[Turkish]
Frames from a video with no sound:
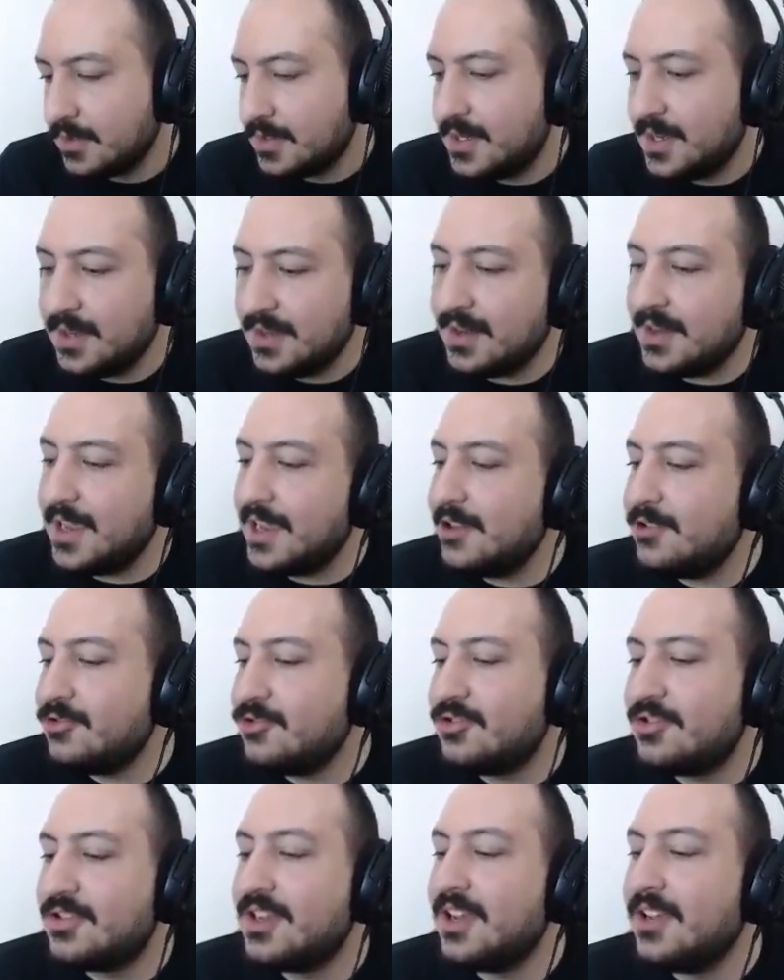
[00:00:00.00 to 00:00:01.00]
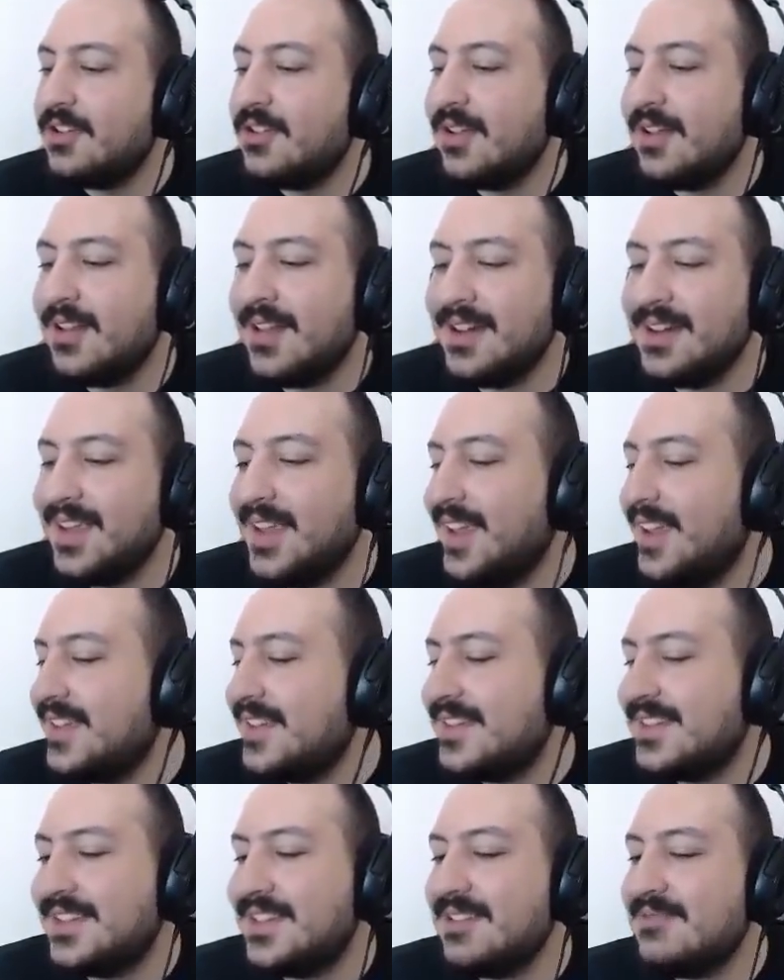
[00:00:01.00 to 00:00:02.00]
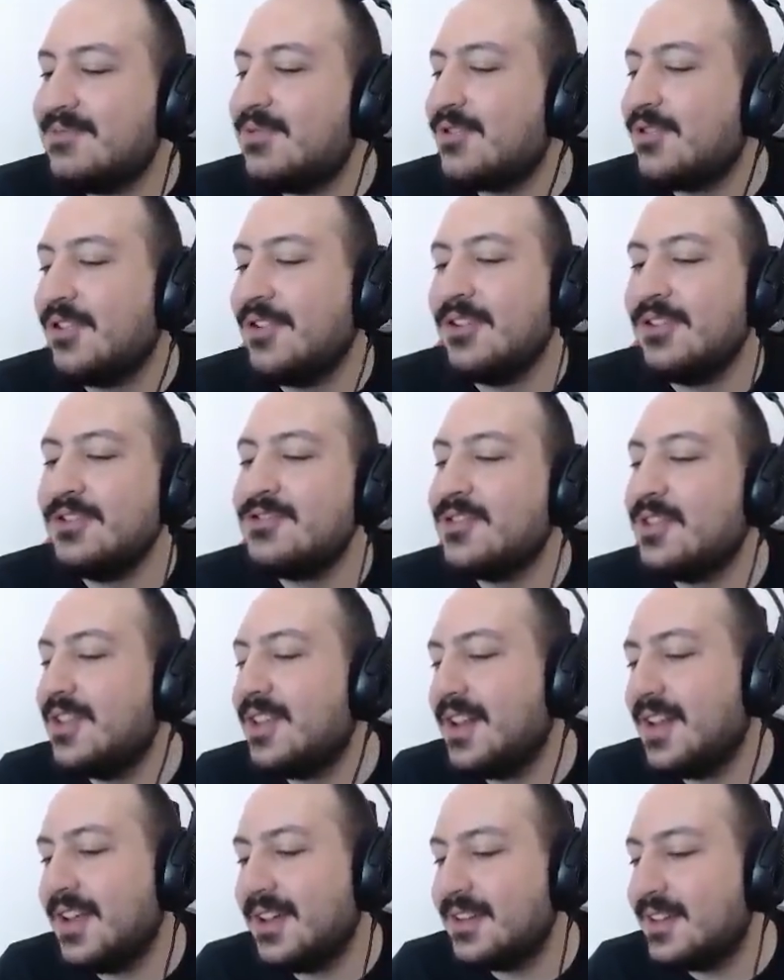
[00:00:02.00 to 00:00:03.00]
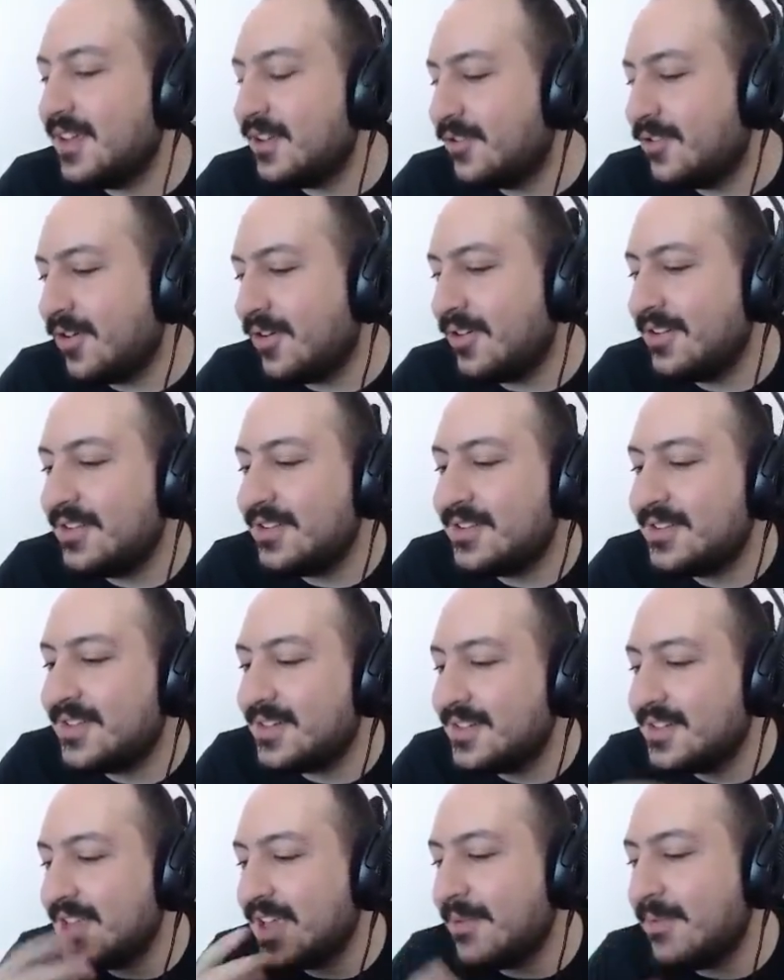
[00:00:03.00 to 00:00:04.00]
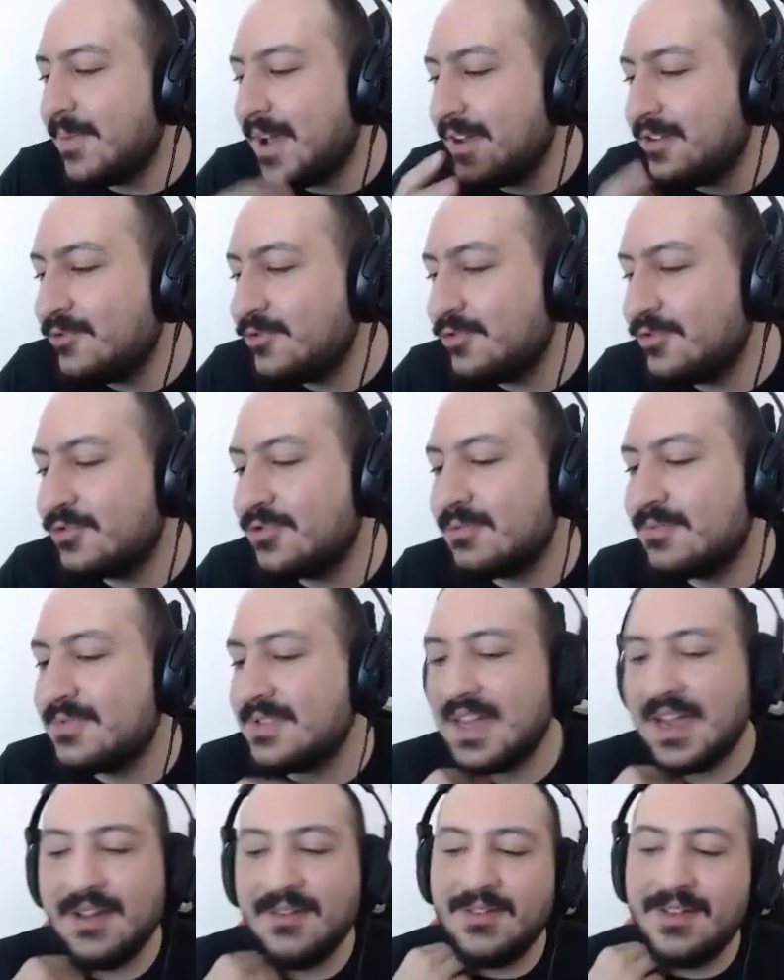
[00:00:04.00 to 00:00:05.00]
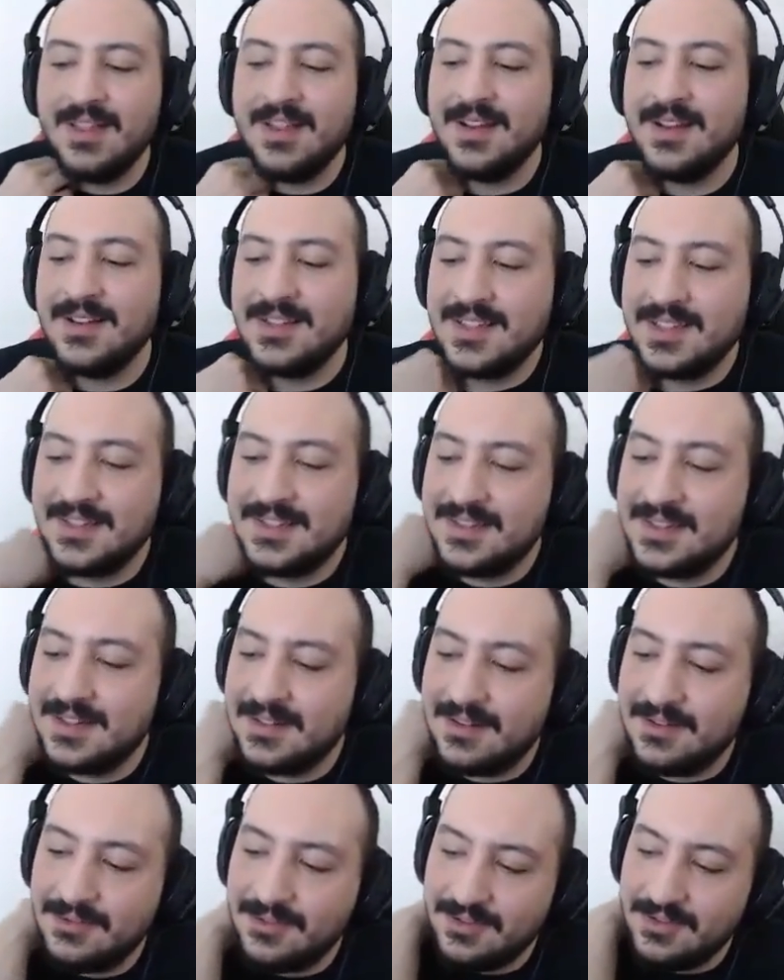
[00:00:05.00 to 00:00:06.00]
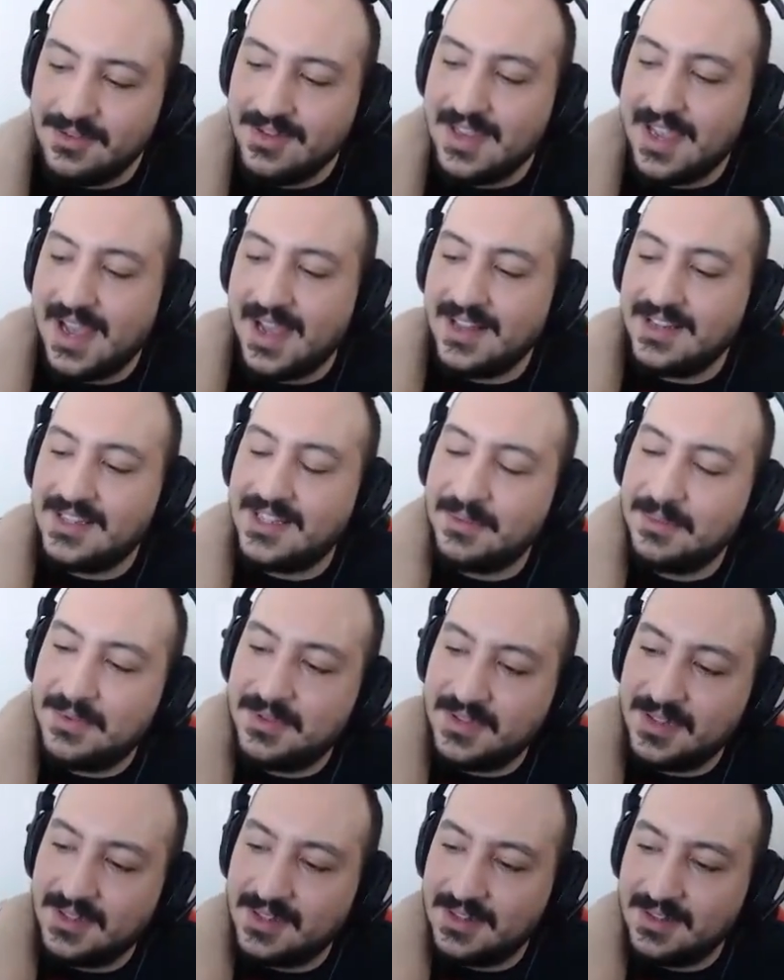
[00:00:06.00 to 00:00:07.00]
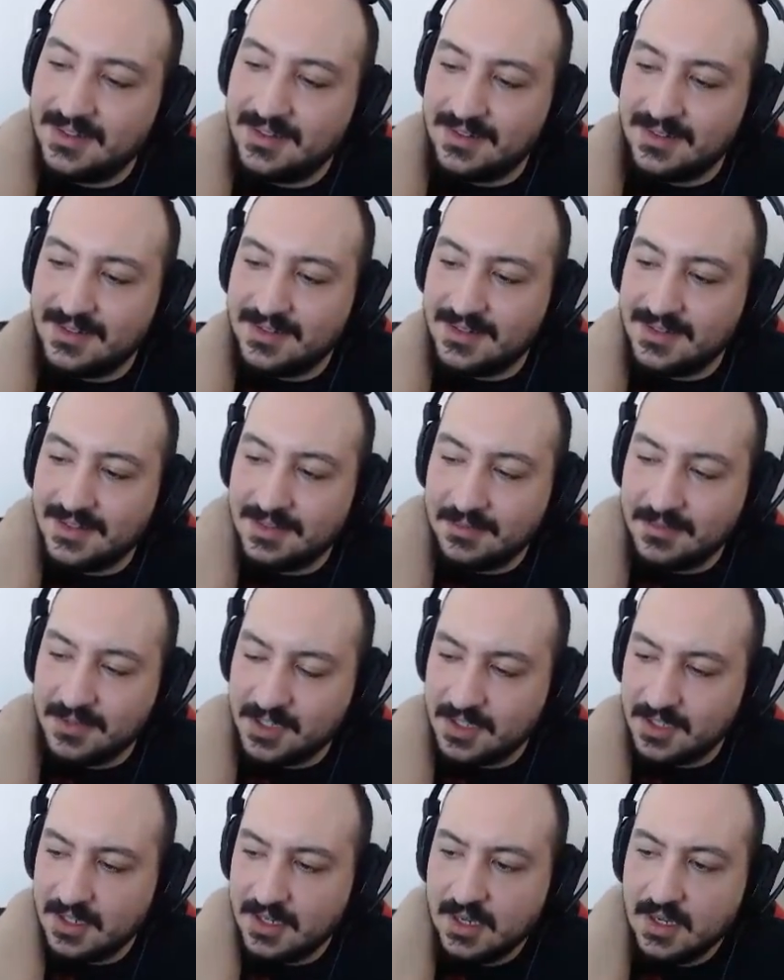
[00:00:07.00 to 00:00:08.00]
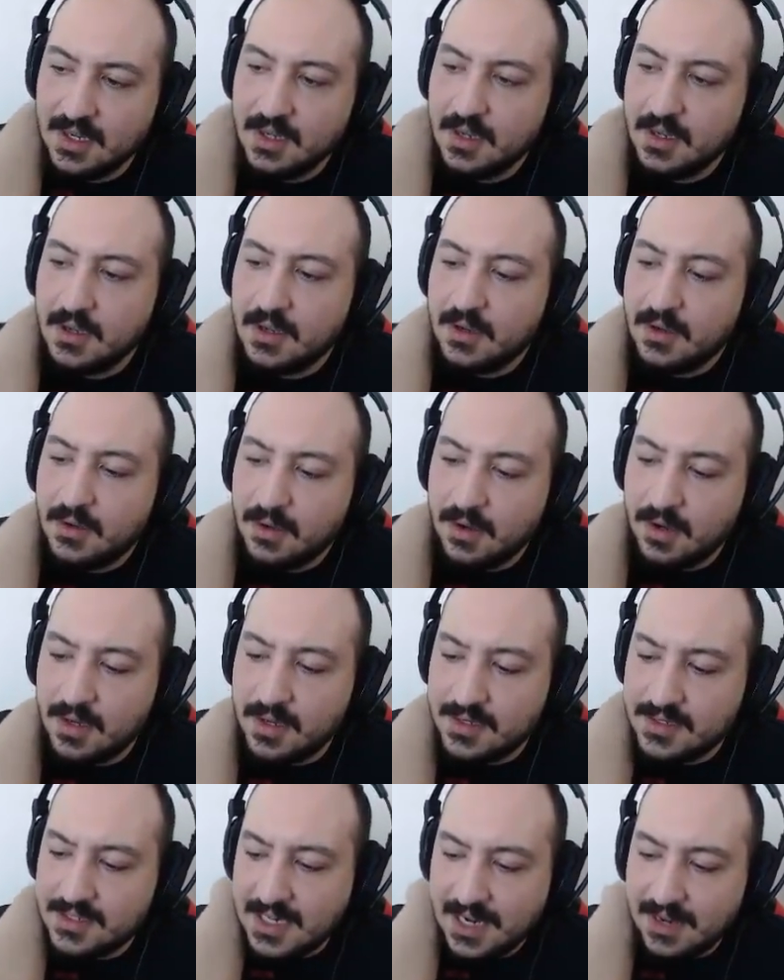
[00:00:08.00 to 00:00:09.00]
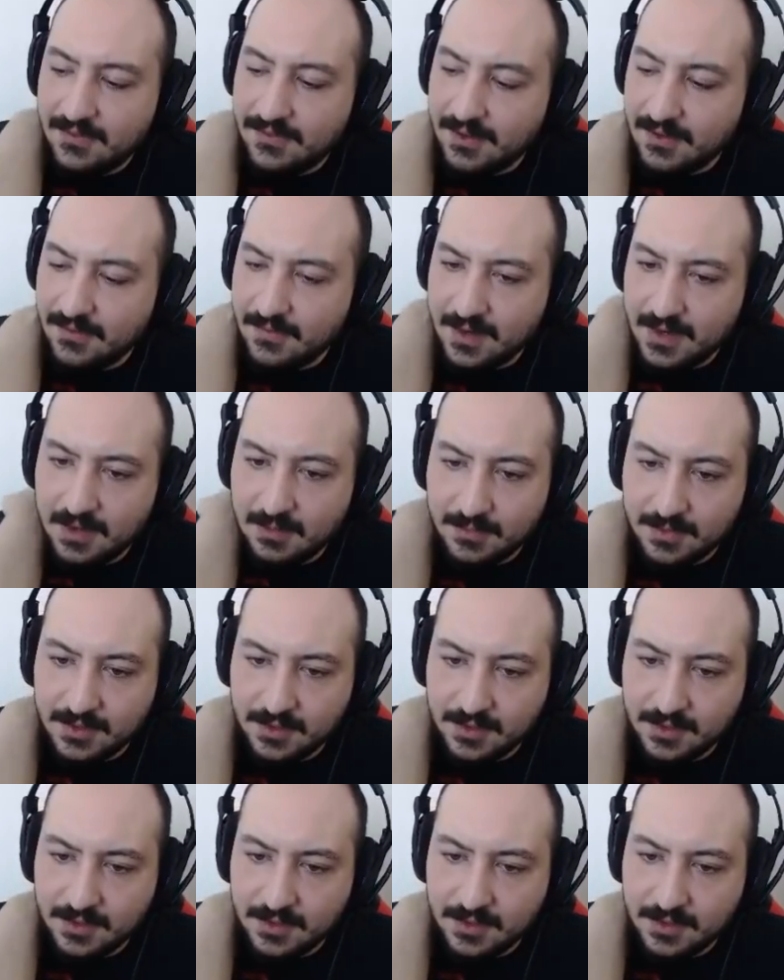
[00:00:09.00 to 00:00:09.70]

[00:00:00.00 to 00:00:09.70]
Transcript: Kenan en düşük yerde olan eski pro oyuncu olarak rekor listesi yapan YouTube sayfalarına çıksana. Dünya çapında tanınıyorsun demiş. Böyle sayfa mı var?